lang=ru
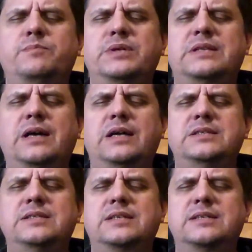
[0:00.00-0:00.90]

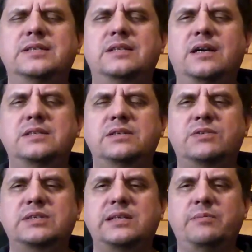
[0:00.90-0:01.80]
пытайтесь.
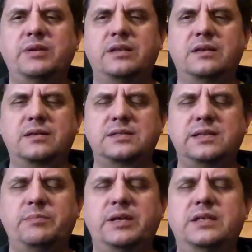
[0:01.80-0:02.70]
Концентрация в расслаблении.
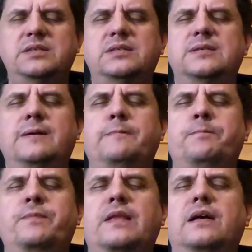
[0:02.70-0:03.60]
Расслабляйтесь.
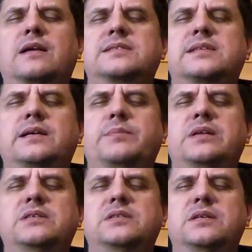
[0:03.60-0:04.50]

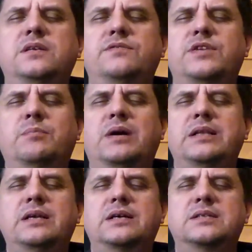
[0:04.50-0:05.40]
Расслабились и
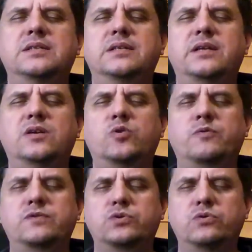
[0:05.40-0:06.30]
внимание
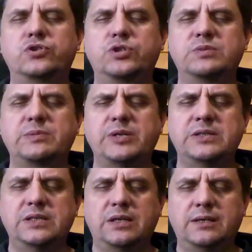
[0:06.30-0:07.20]
концентрируем в солнечном
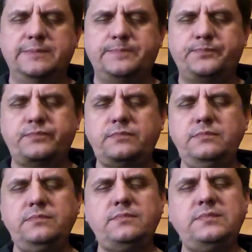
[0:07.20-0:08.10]
сплетении.
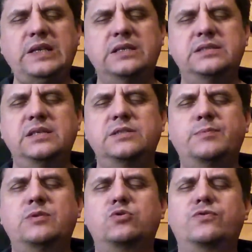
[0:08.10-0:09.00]

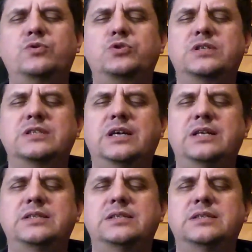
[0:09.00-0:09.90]
Здесь мы, вы уже
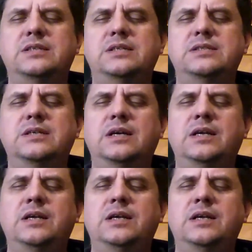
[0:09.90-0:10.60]
знаете, здесь